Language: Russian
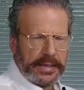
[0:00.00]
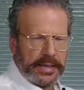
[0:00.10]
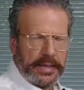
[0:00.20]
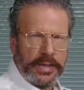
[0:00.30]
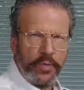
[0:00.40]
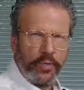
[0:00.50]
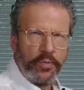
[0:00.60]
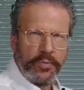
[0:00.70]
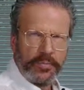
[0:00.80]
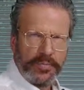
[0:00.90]
Э,
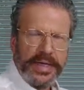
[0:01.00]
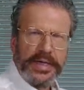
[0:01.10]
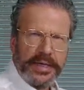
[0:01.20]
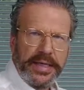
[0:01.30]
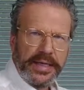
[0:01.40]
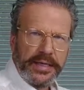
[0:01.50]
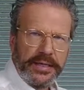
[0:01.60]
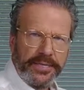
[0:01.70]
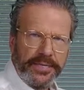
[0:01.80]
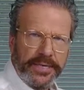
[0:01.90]
у моих
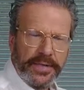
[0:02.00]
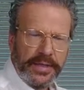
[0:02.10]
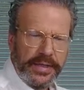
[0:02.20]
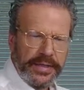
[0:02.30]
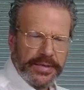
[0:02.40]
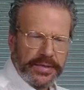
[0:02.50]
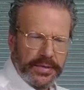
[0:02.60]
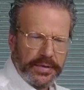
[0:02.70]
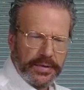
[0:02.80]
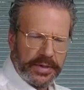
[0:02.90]
клиентов из
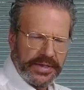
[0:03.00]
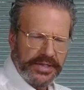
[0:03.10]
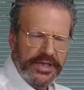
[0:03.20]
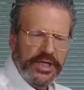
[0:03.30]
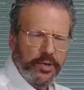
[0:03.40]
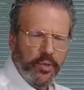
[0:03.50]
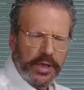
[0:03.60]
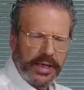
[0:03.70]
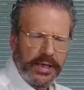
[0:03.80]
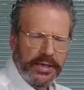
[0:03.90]
э, России,
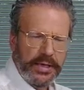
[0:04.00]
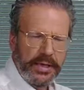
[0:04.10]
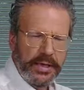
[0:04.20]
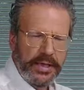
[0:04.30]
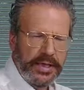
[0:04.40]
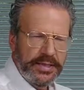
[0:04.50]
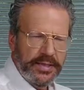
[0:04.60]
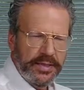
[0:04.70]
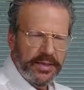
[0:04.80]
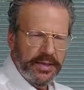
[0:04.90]
Украины есть
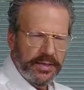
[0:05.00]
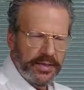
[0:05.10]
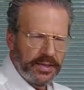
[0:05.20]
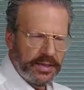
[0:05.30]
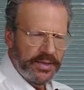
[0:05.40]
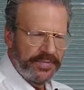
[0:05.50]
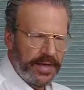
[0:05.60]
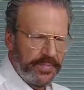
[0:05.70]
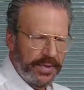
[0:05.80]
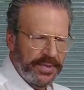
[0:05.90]
два
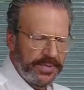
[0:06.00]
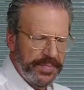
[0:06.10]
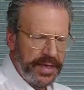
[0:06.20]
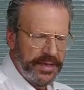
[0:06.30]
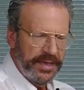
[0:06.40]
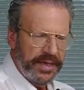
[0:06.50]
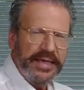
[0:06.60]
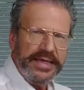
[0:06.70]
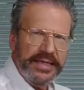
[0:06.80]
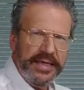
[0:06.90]
принципиально
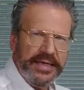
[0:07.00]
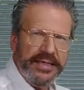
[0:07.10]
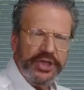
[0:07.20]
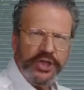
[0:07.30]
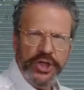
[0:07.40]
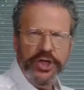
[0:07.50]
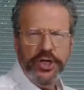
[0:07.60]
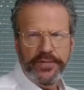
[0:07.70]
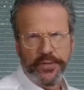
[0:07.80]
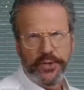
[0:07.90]
разных отношения
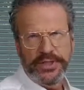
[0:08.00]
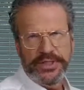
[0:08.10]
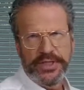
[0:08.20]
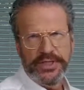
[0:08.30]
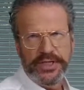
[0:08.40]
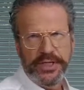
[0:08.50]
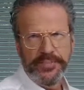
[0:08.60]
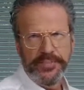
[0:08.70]
к флуоресценции.